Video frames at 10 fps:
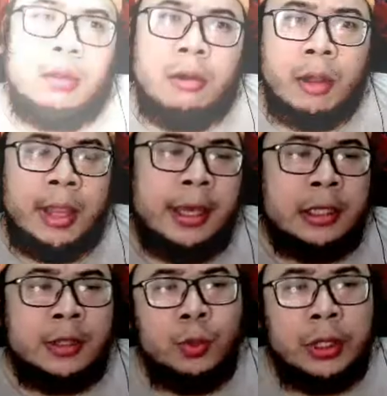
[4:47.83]
Oke
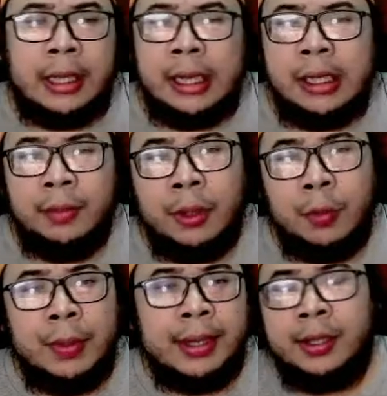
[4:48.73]
guys, buat kalian yang baru
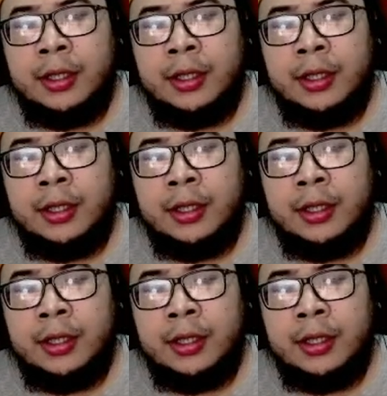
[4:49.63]
main